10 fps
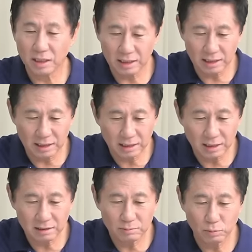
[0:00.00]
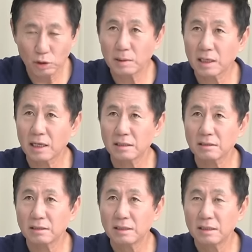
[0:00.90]
되니까 보리밭
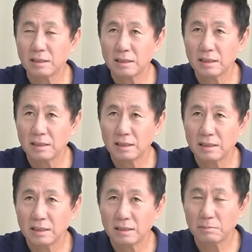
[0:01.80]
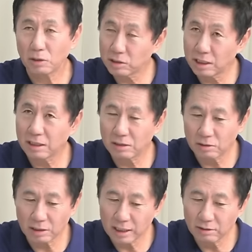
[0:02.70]
가서 멍 때리는
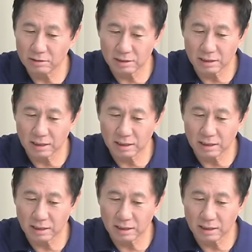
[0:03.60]
건가요? 네.